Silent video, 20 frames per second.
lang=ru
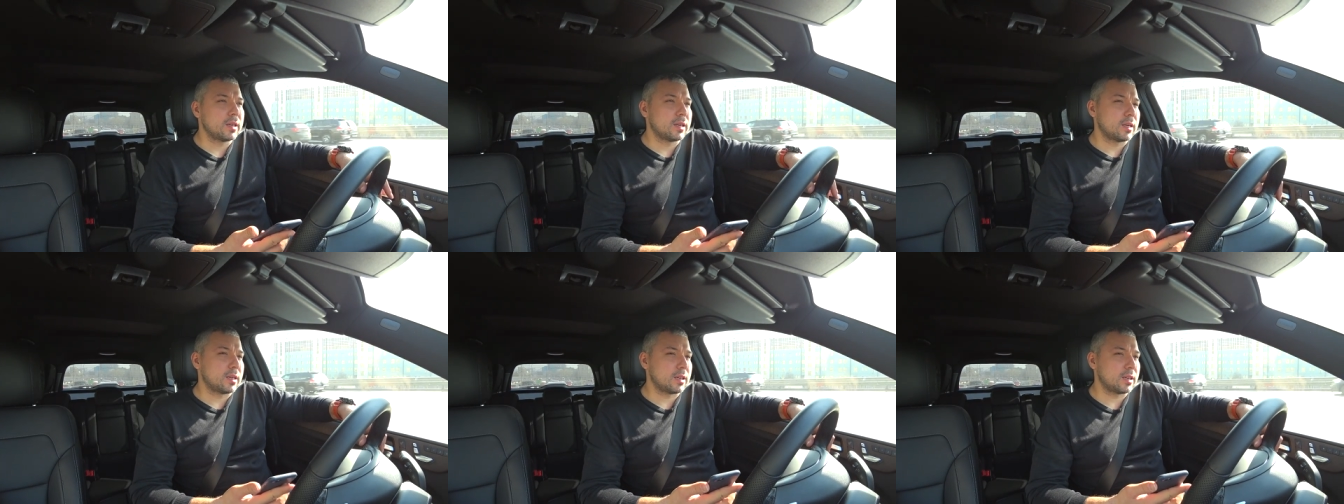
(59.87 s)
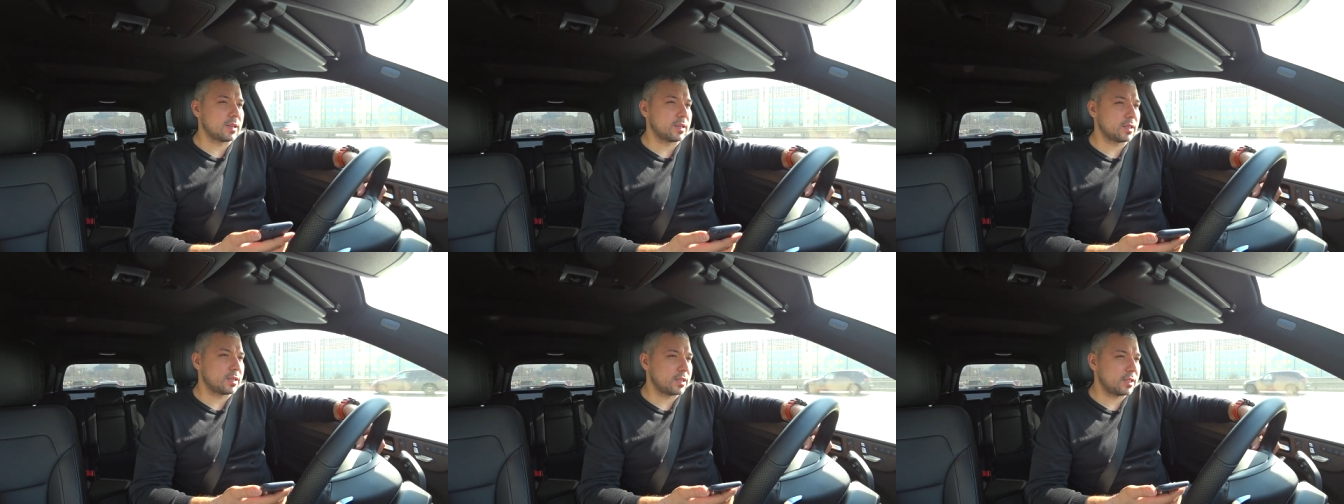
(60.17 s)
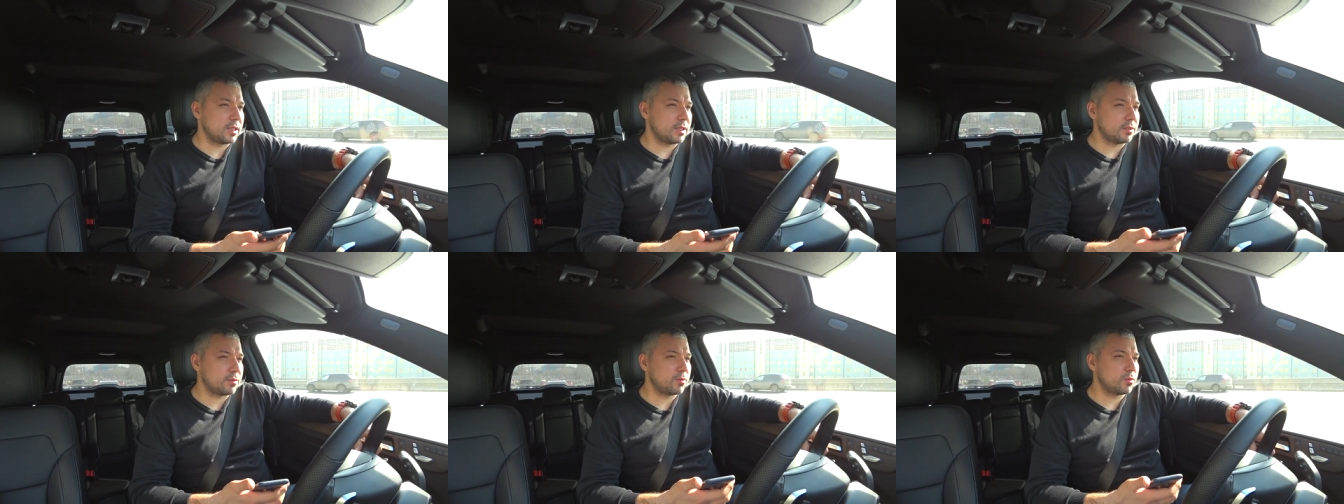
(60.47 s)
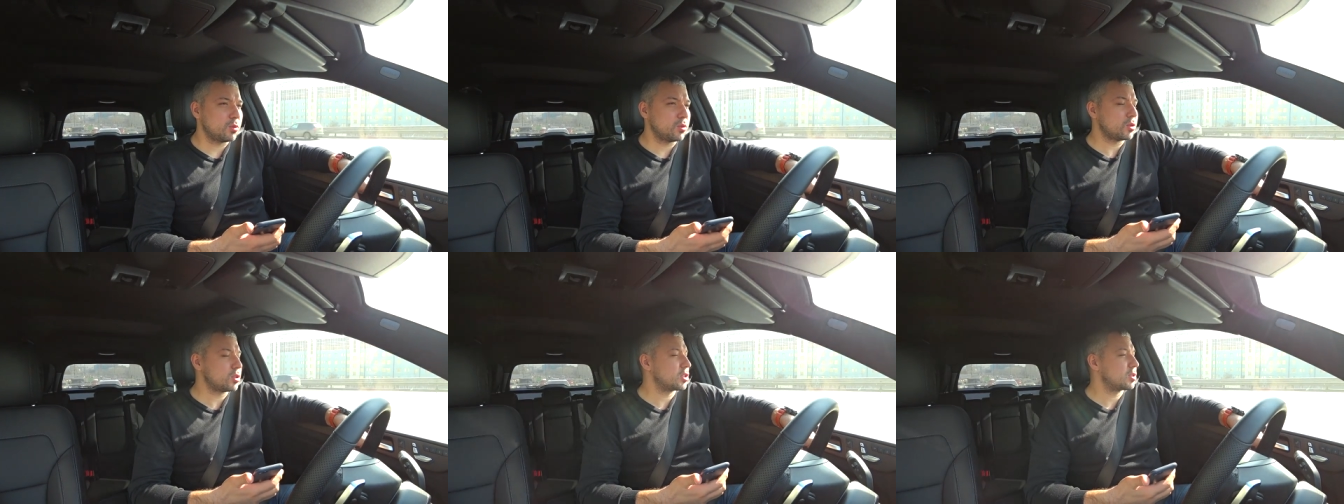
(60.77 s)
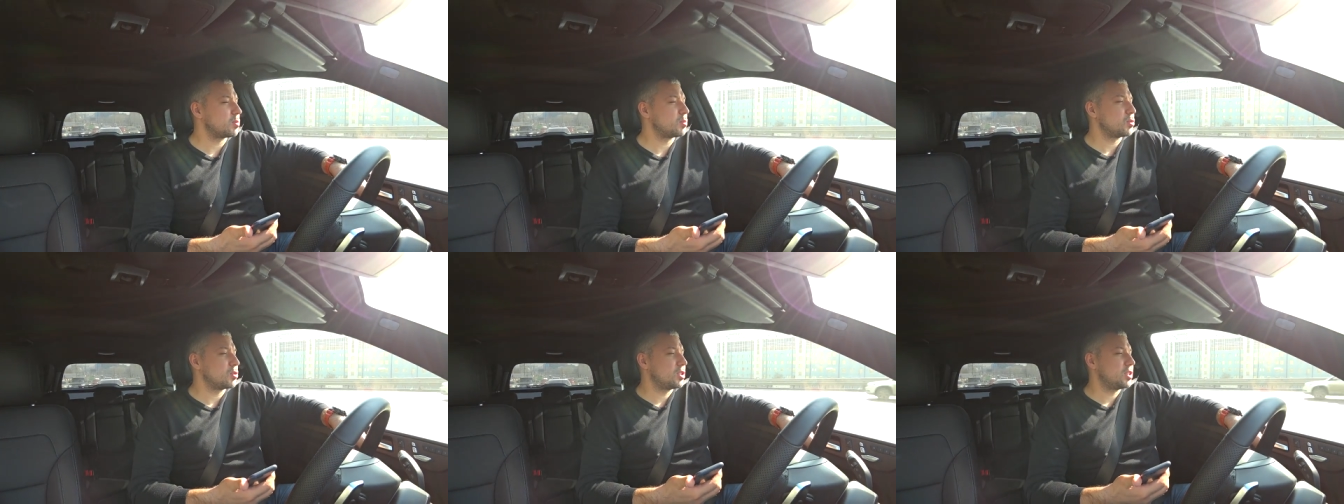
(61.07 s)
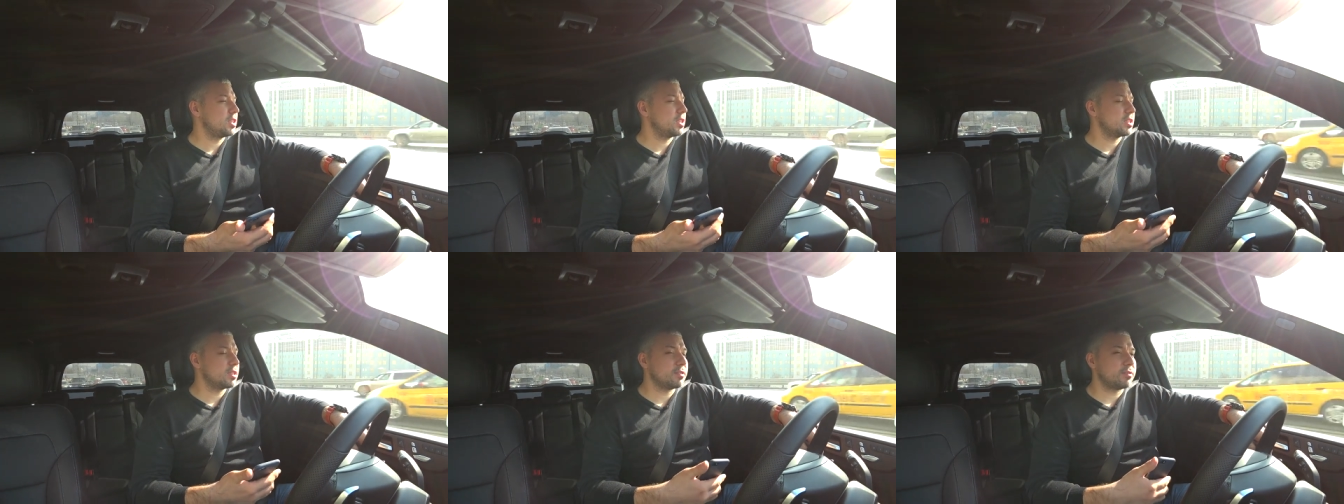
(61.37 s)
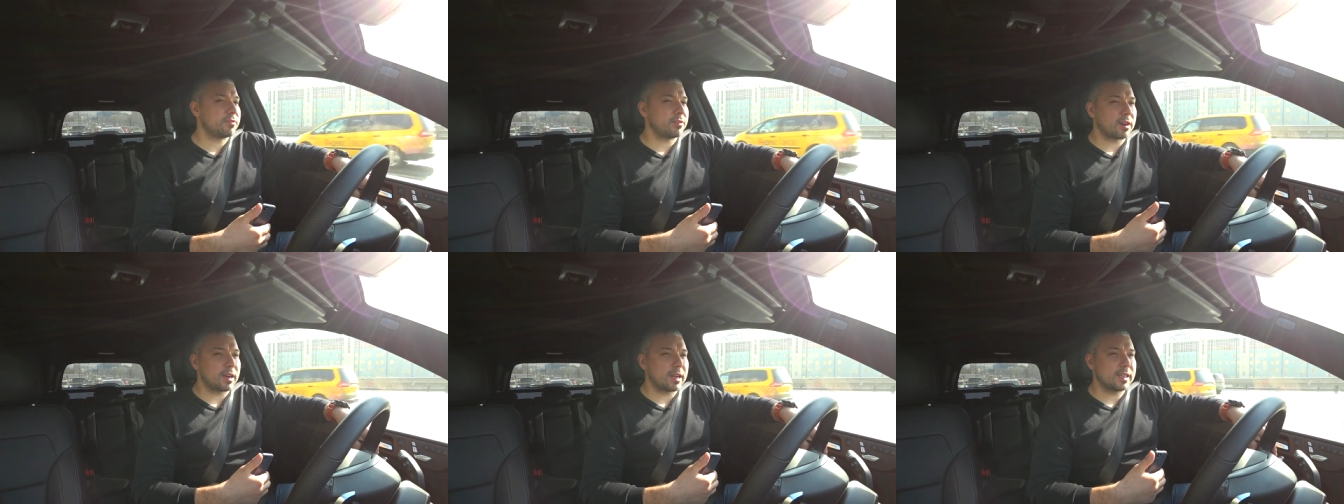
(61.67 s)
Э, его смутила
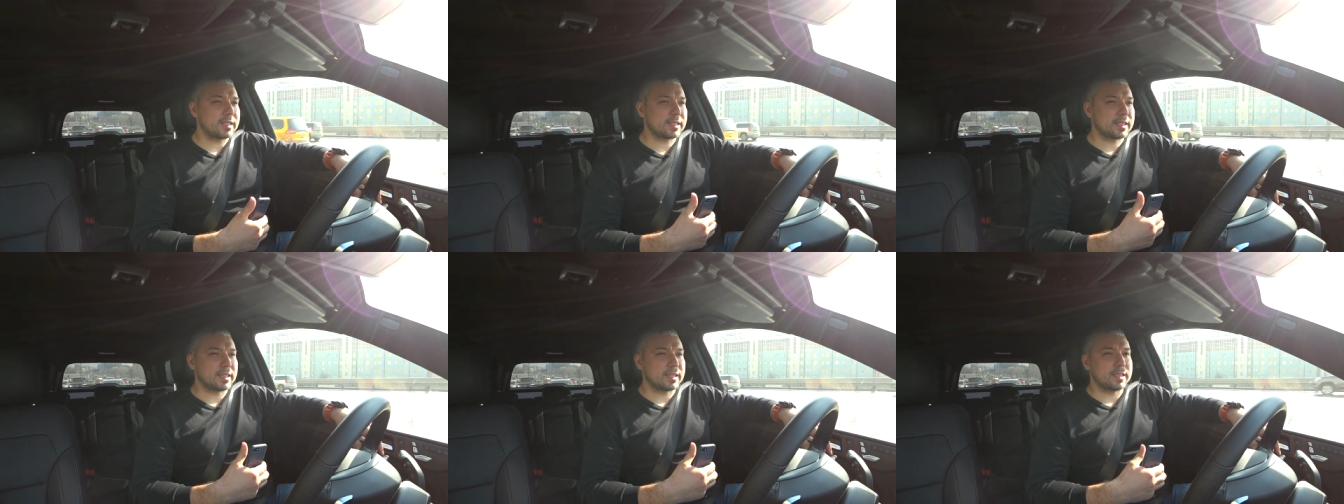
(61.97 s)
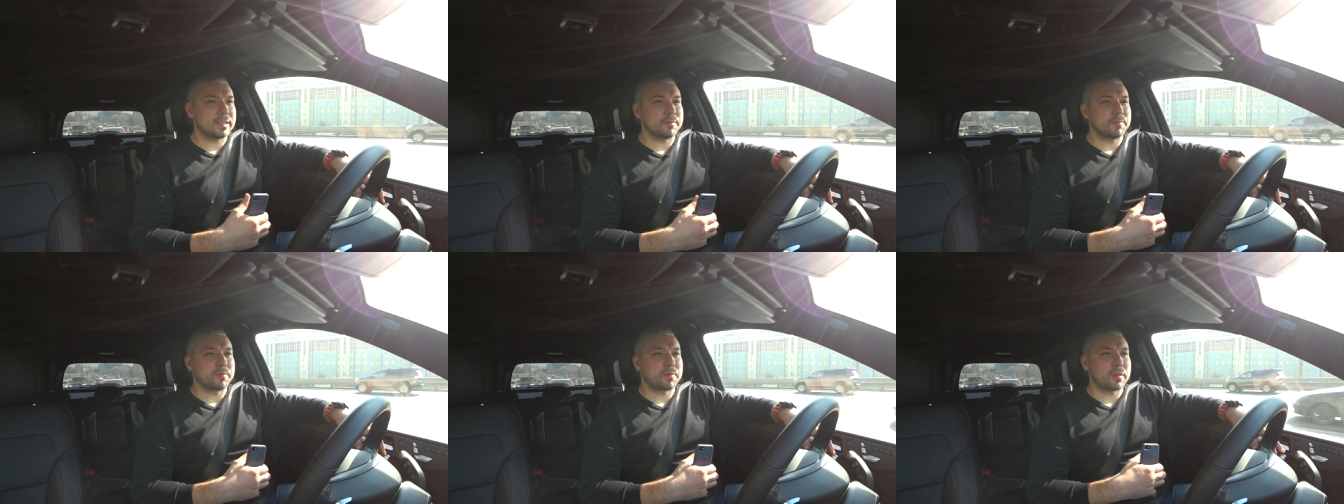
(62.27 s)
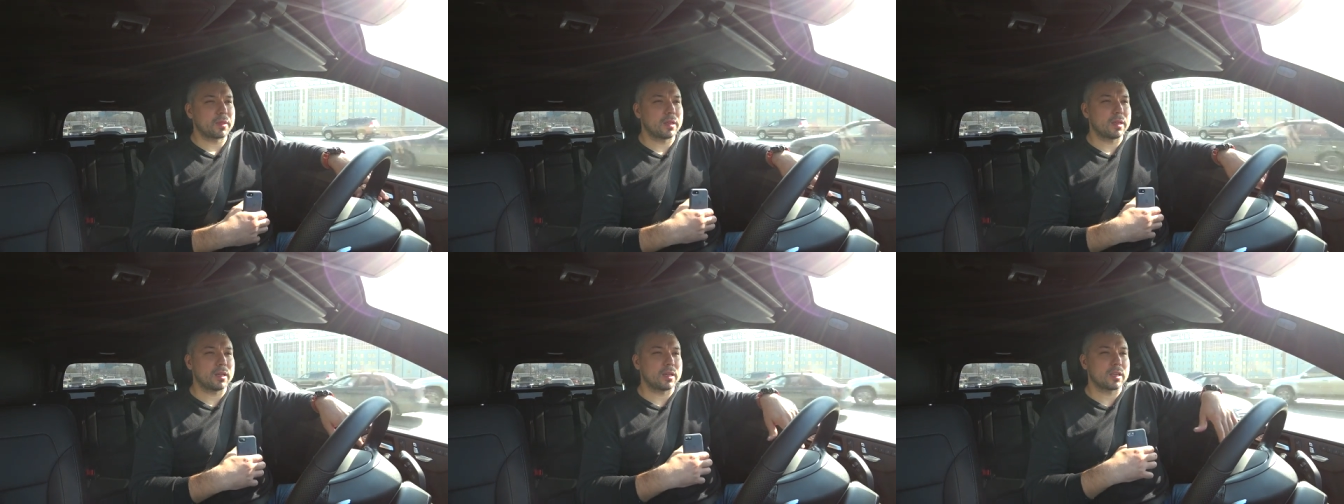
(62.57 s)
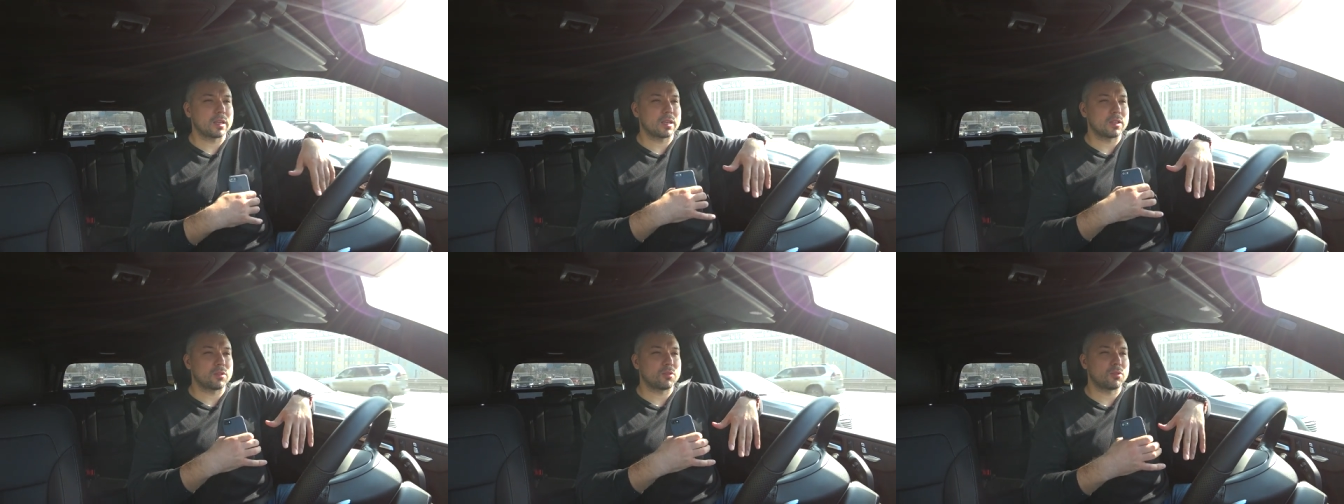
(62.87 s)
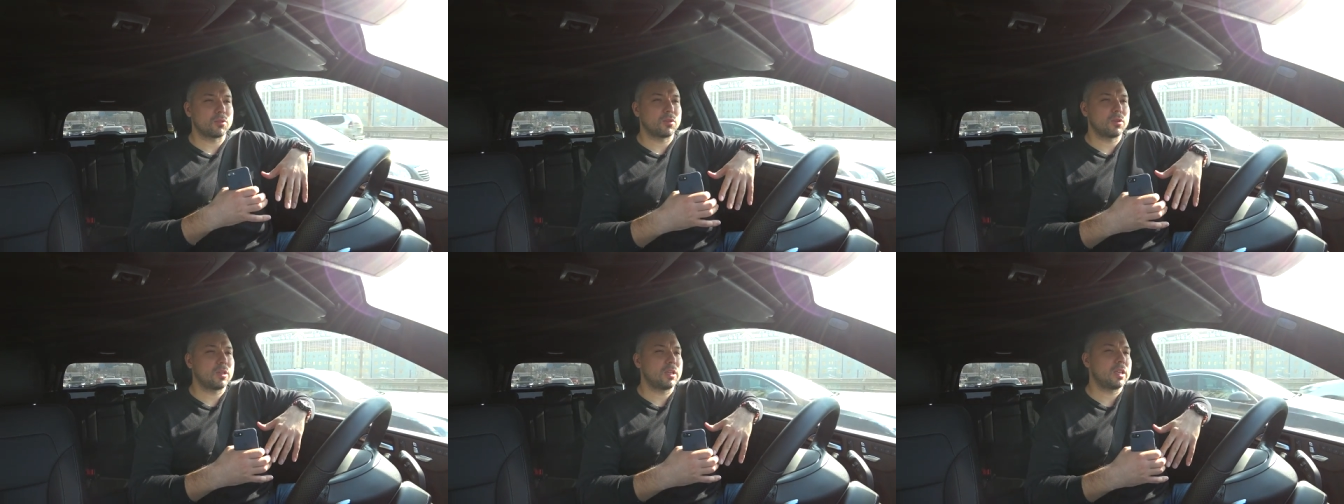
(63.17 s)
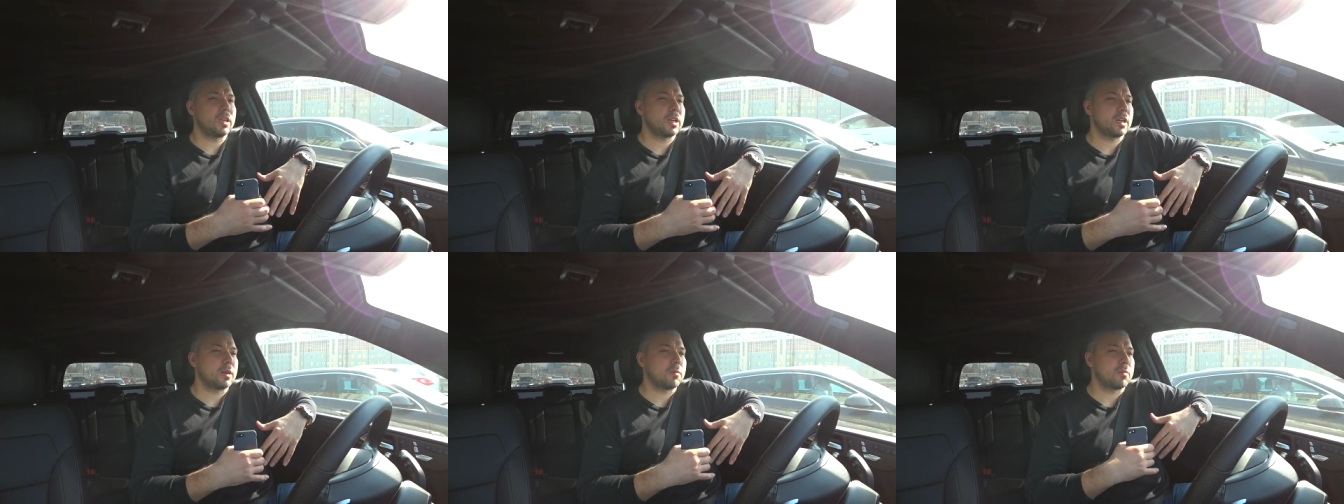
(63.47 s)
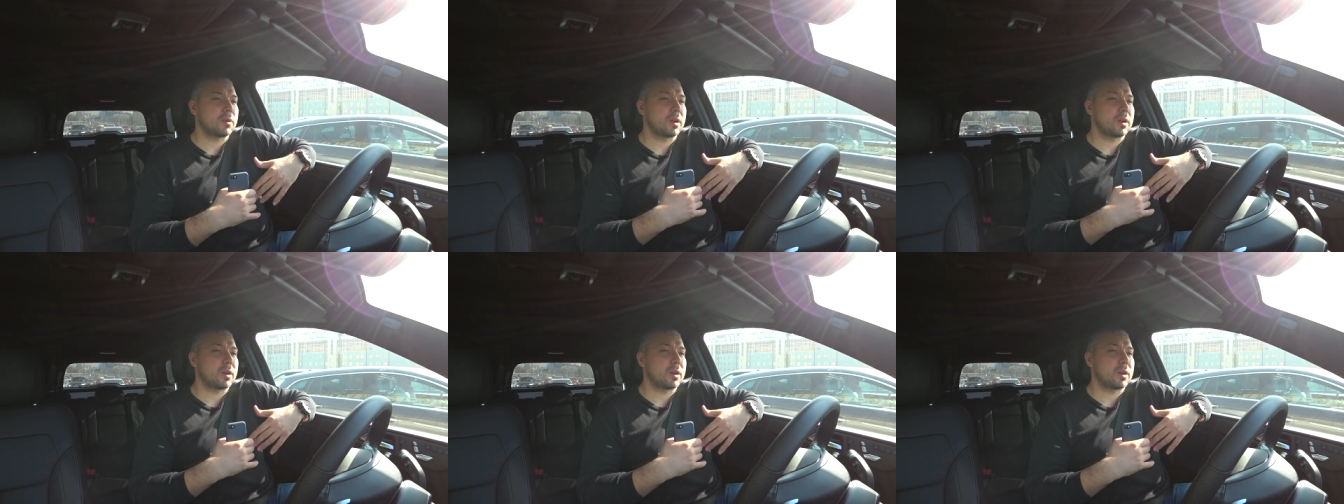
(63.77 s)
фраза, э, которую я